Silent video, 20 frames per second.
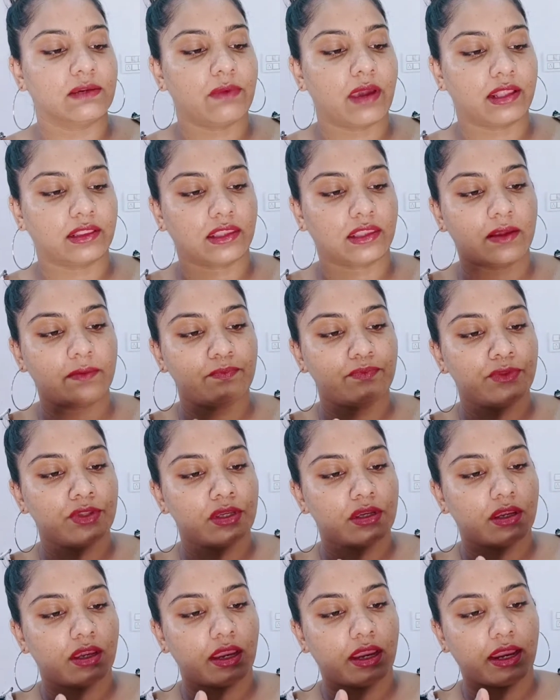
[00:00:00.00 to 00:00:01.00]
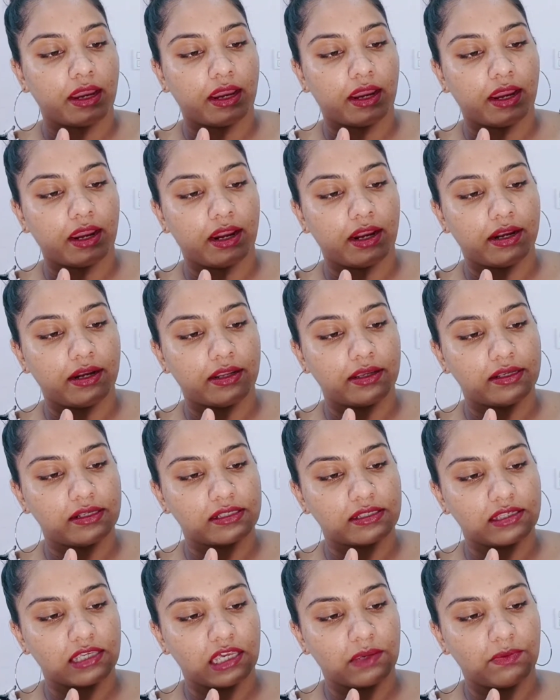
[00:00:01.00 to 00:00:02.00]
में आता है एंड
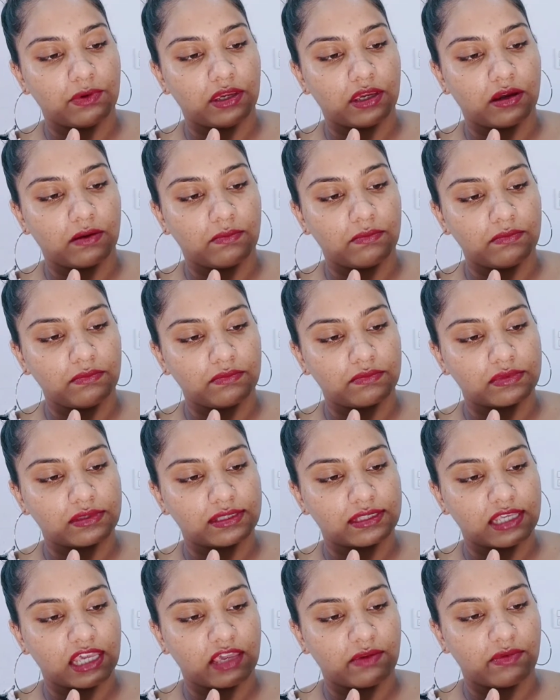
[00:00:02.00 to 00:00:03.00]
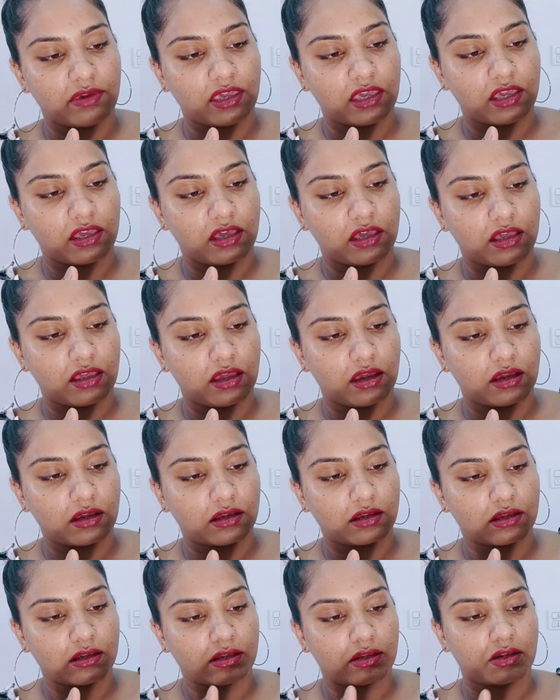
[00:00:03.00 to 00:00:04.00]
इसकी भी हम सेम ही
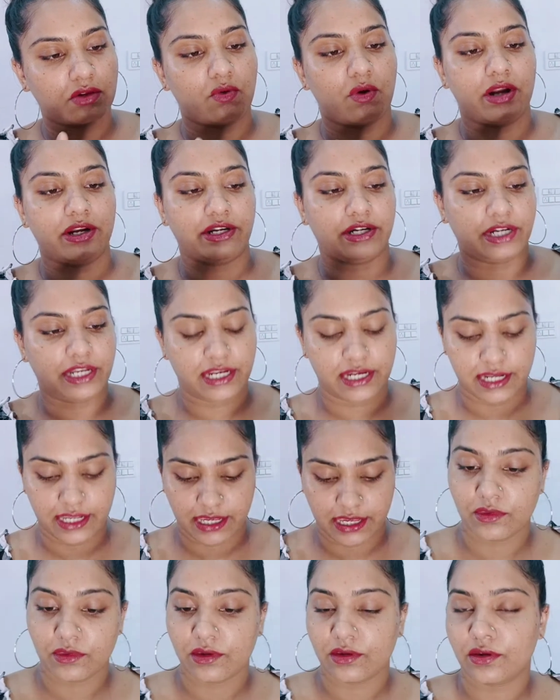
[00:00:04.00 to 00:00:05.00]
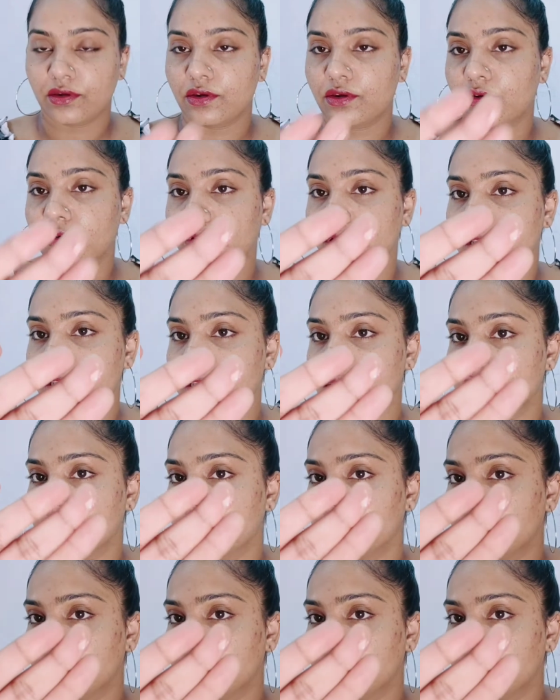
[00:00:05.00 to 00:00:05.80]
क्वांटिटी लेंगे यू कैन सी